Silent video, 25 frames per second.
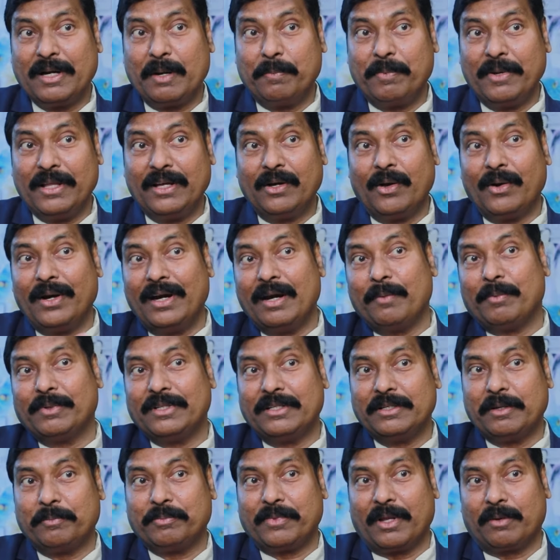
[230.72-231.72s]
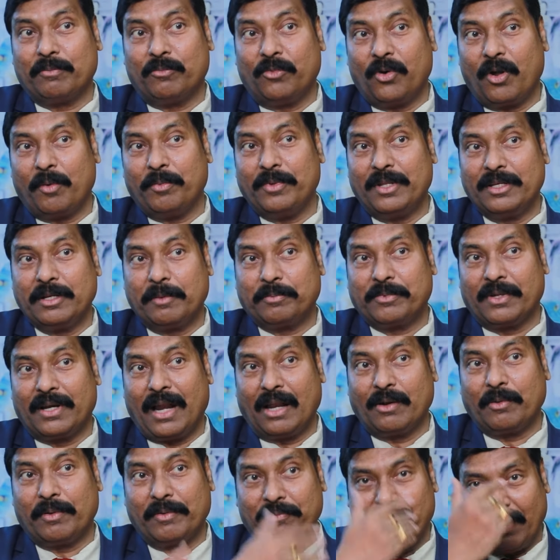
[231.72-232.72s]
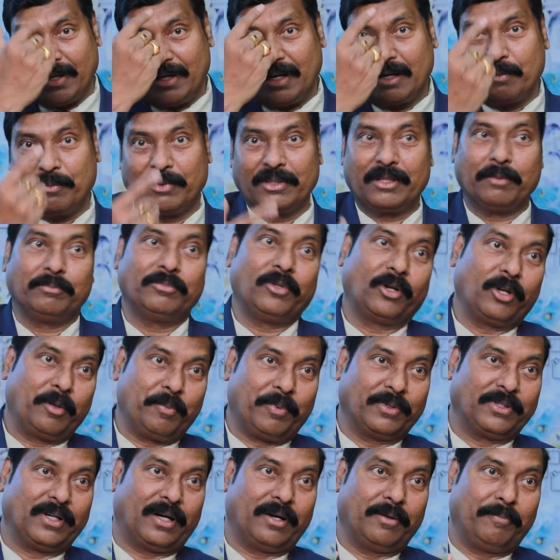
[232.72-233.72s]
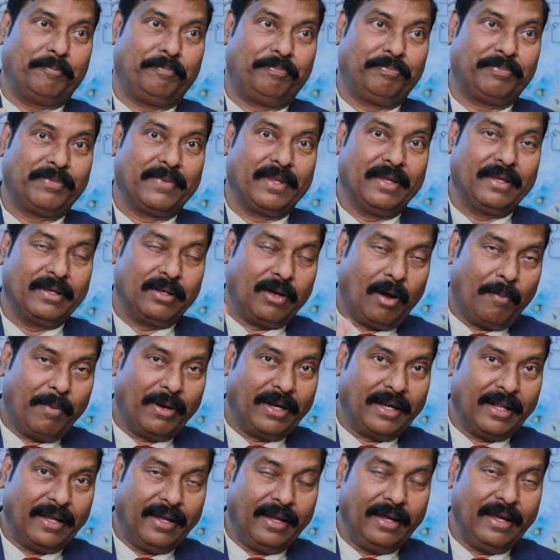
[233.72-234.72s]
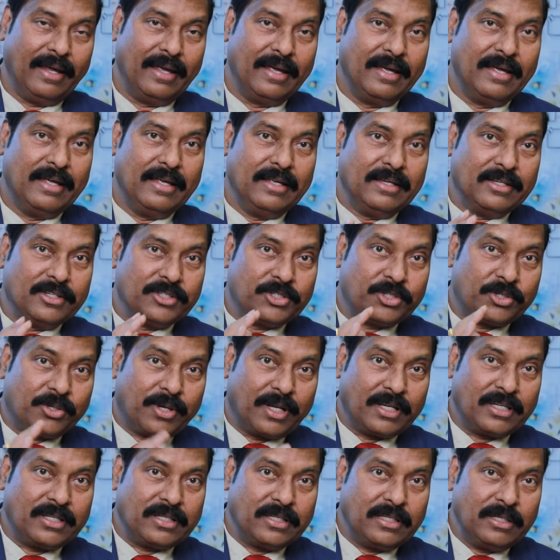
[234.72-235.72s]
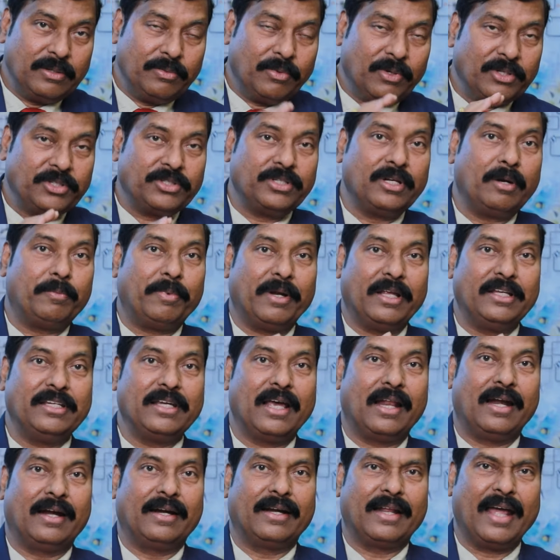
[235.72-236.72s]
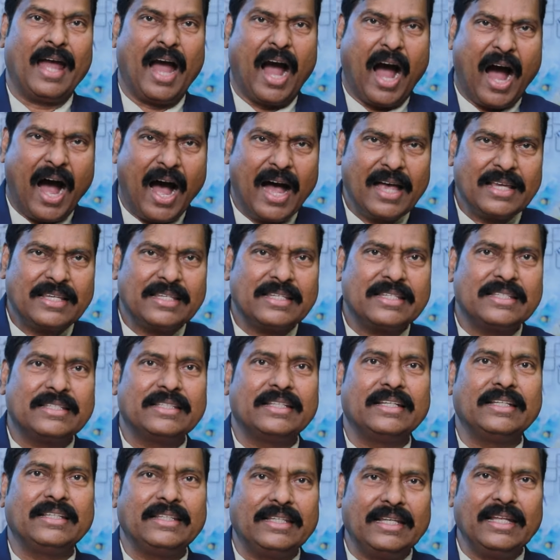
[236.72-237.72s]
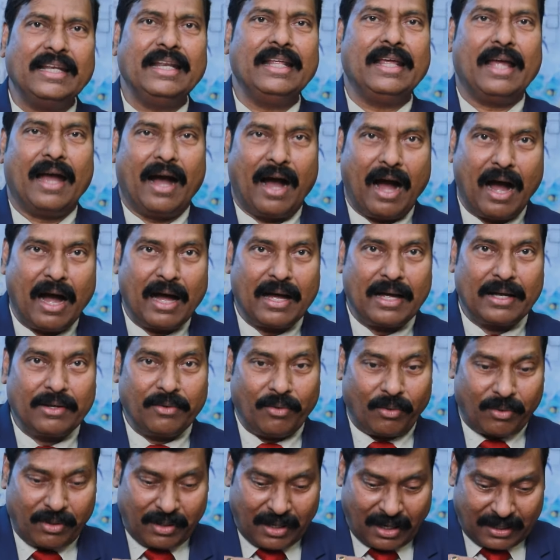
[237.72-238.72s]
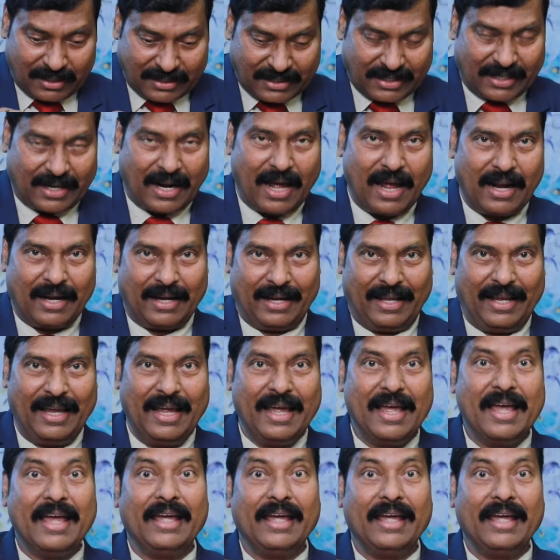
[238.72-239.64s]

పడ్డప్పుడు ఇంకో రెండు అబద్ధం చెప్తారు మూడు అబద్ధం చెప్తాను నాలుగు ఫైనల్ మొత్తం దొరికిపోతాడు కాబట్టి స్ట్రెస్ వచ్చినప్పుడు ఏం చేయాలంటే ఆ స్థితిని ఆ యొక్క క్షణాన్ని